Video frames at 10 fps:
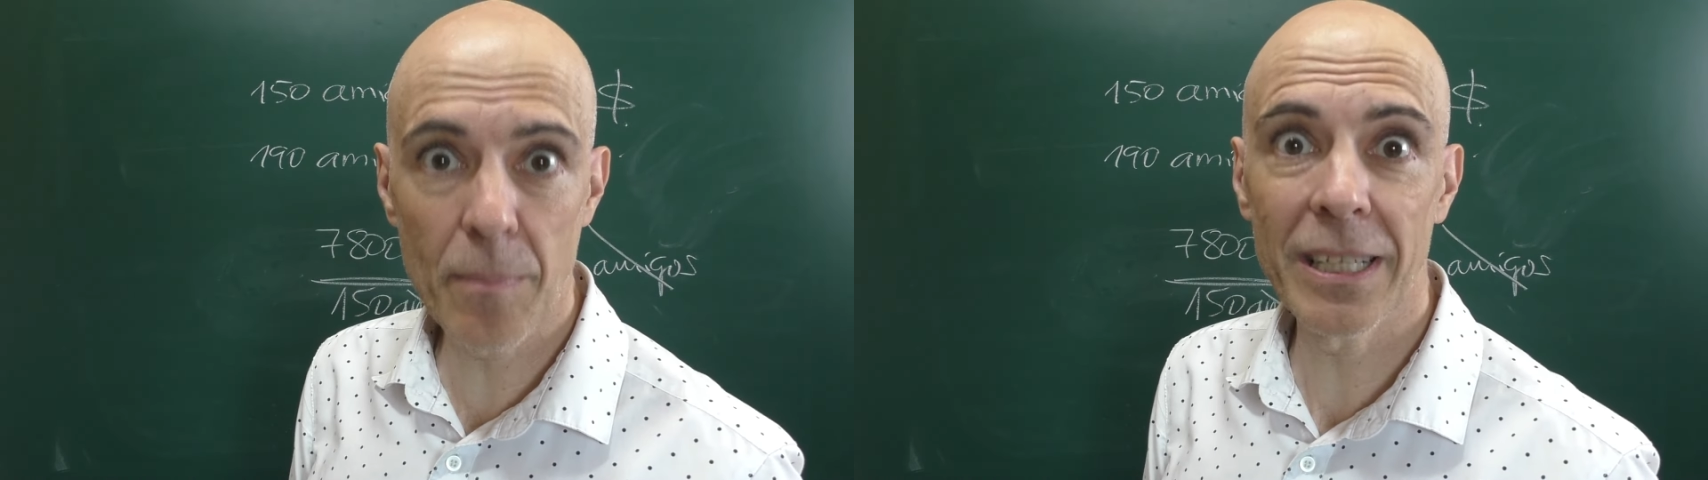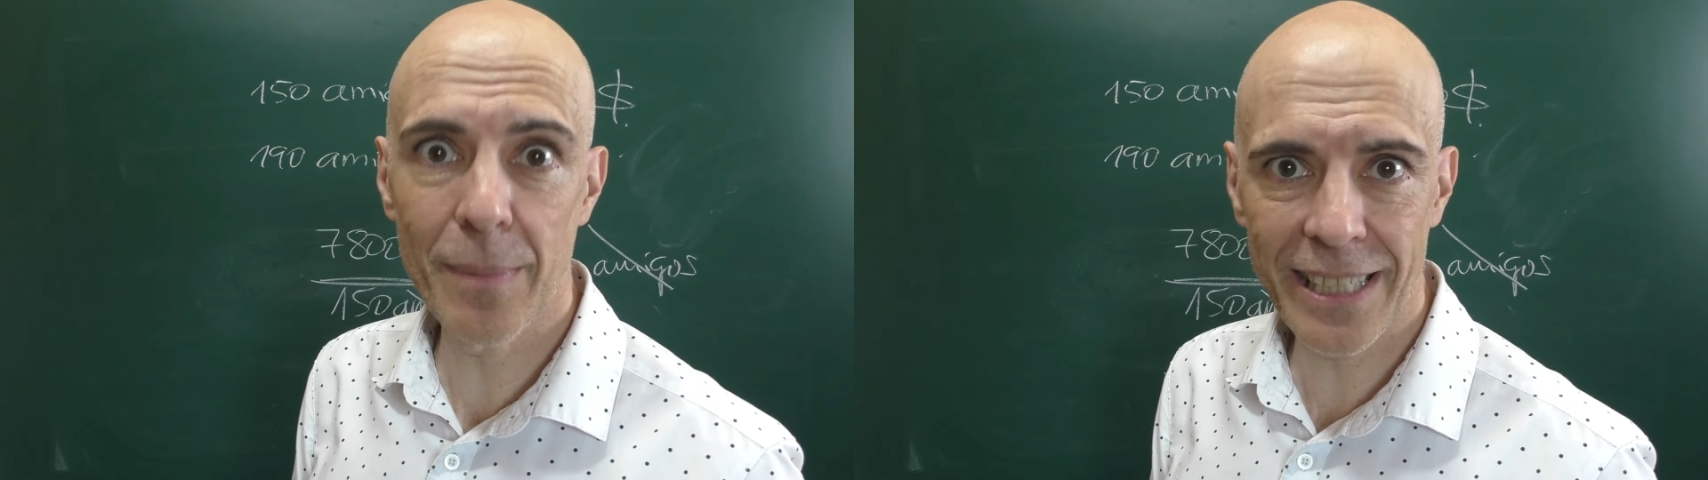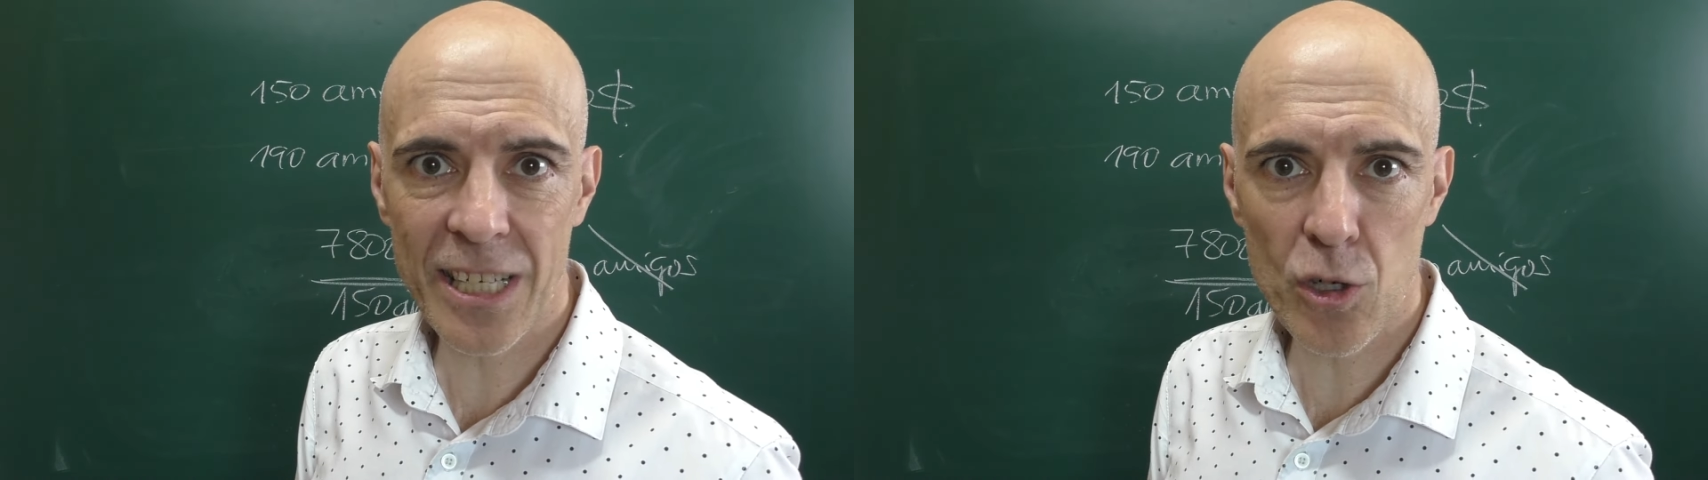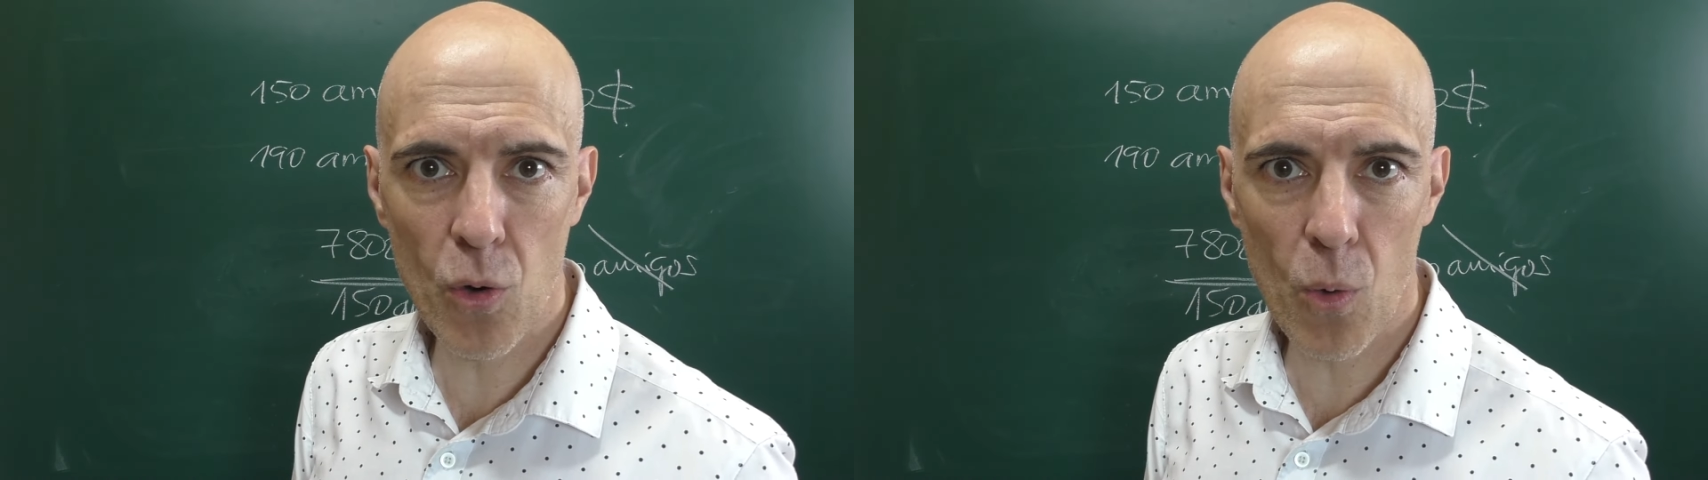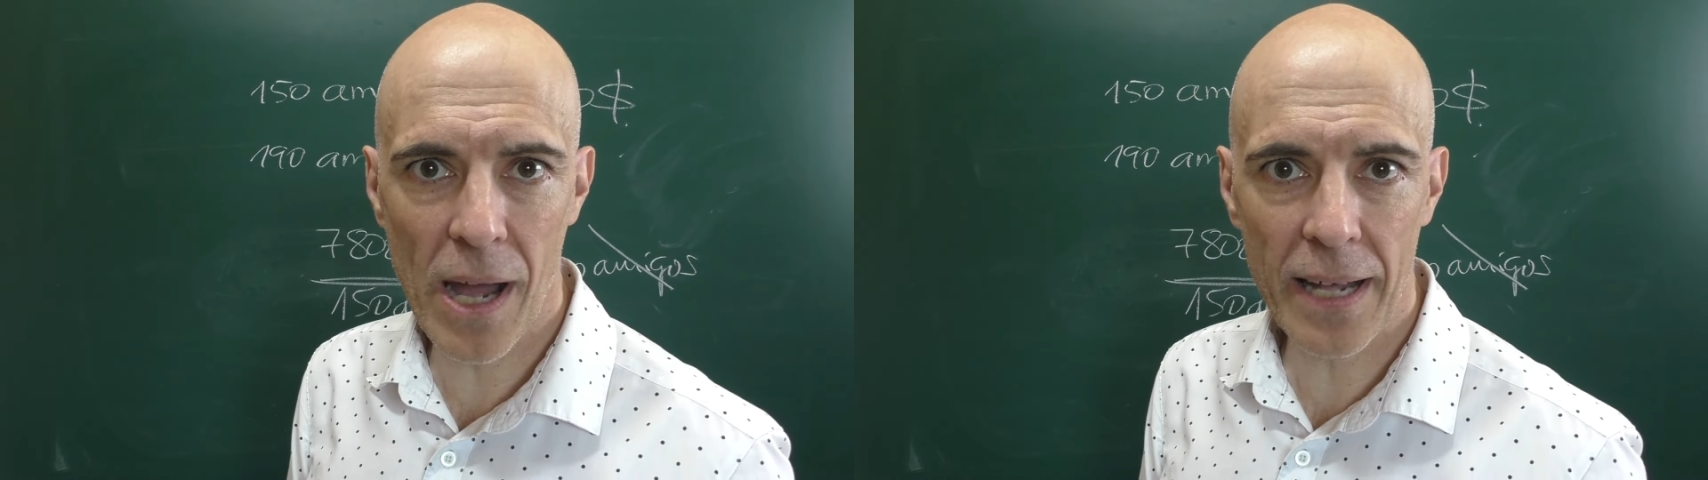Matemáticas
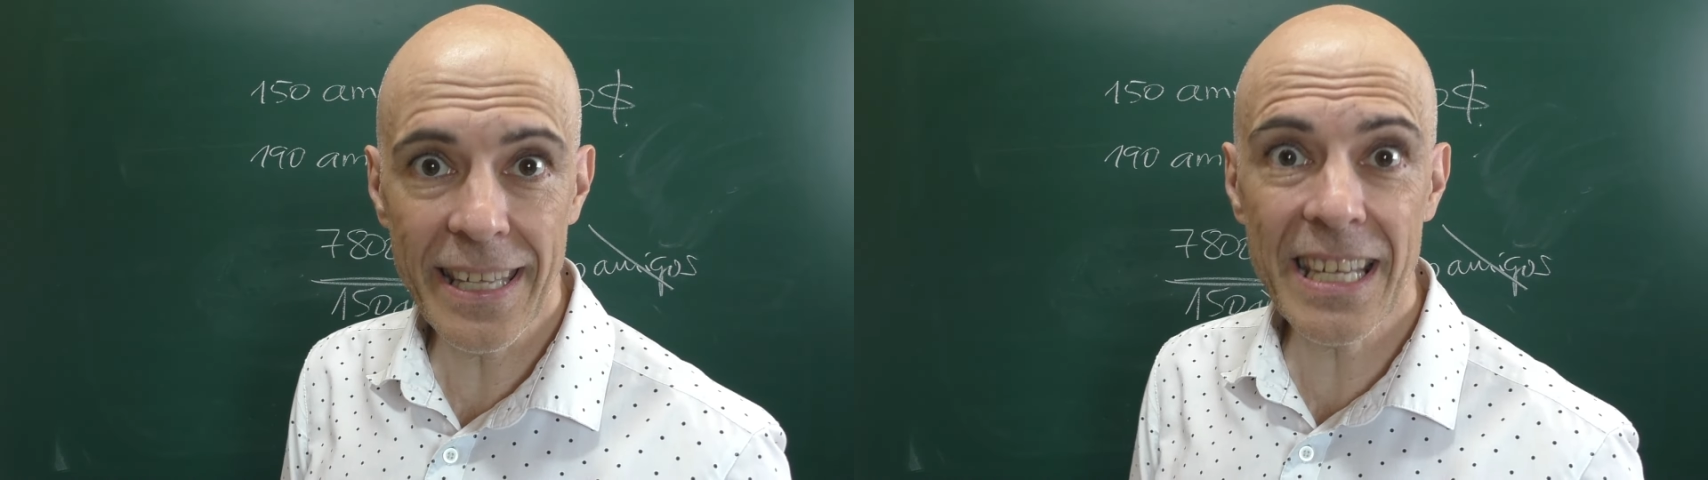con Juan